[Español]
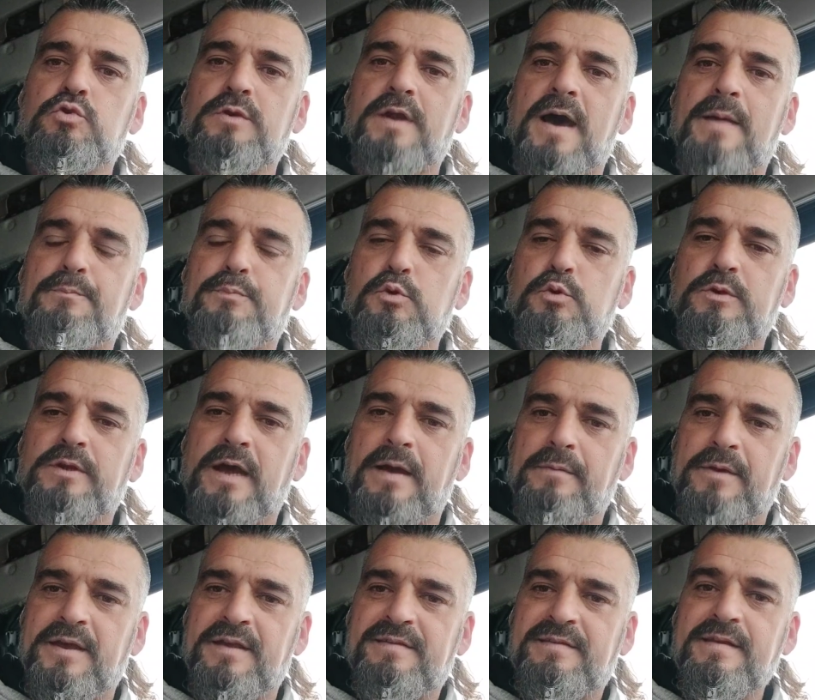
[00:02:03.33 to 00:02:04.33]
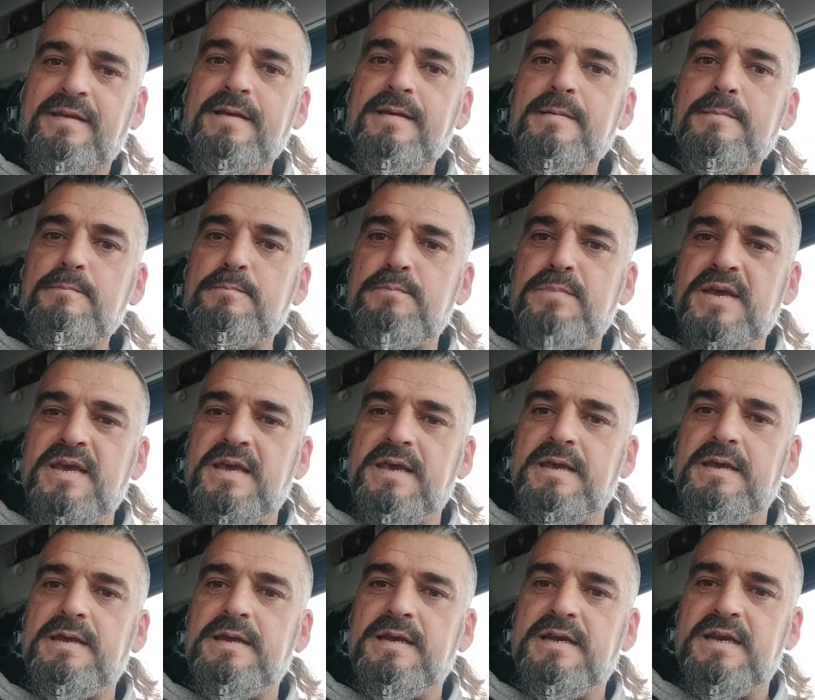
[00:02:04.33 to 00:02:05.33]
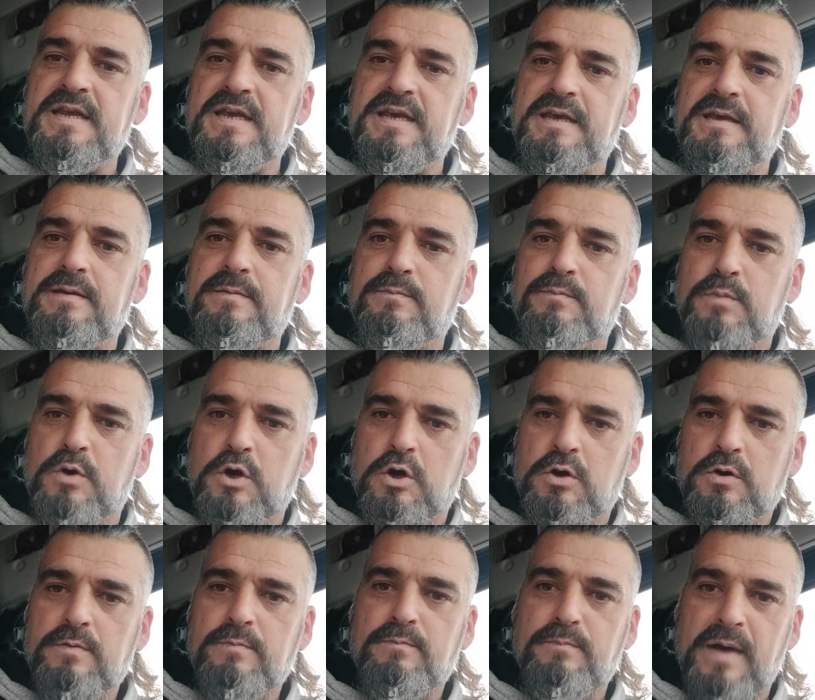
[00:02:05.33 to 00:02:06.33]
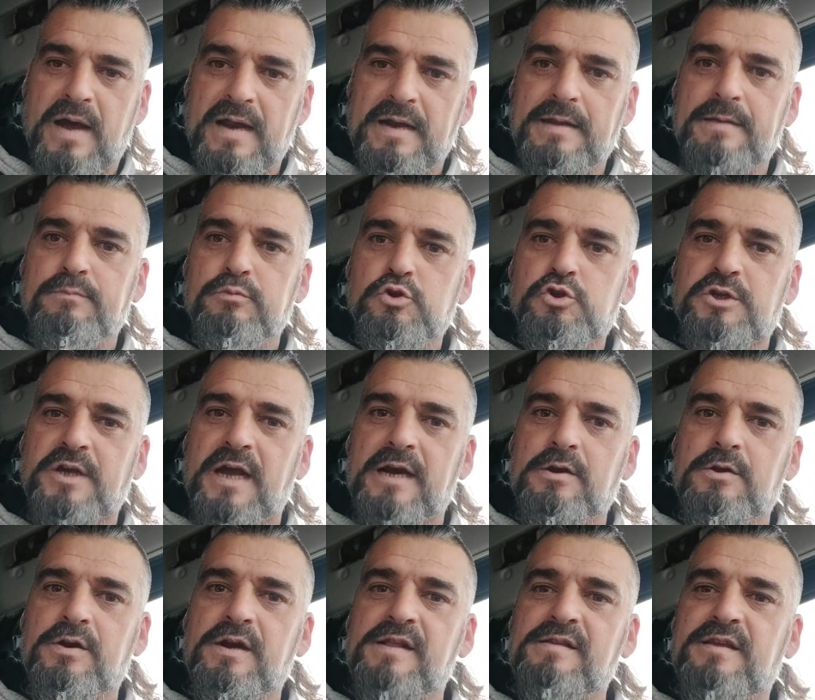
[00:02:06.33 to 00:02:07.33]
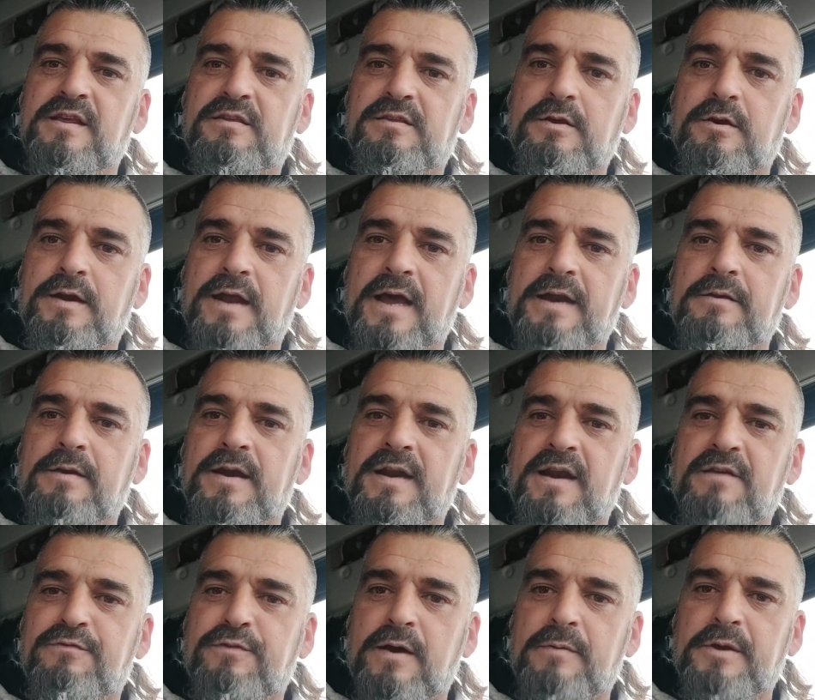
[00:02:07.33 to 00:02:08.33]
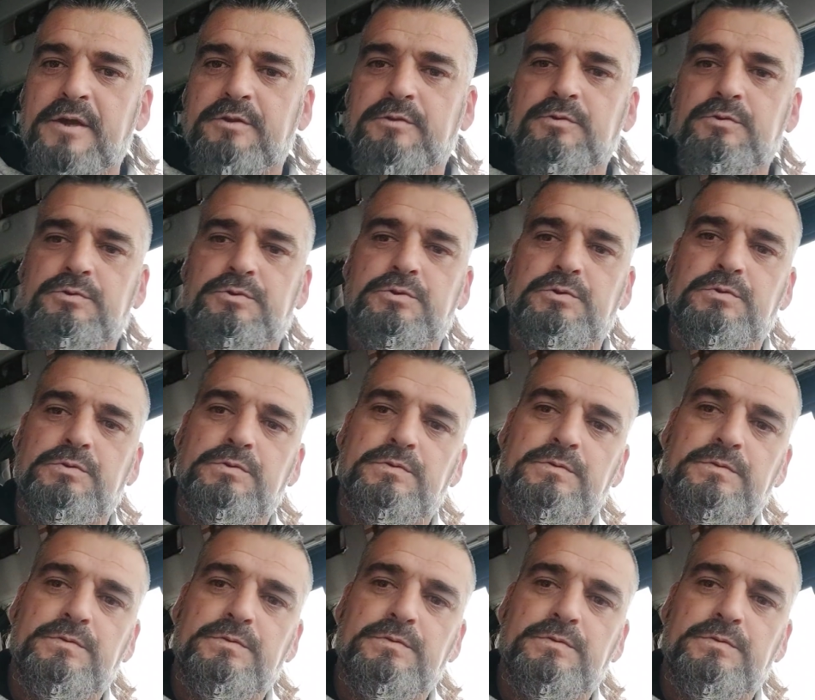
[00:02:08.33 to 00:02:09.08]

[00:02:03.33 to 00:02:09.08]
de una puta vez. Mi-ni-mo. ¿vale? Buscarlo en el diccionario, analfabetos.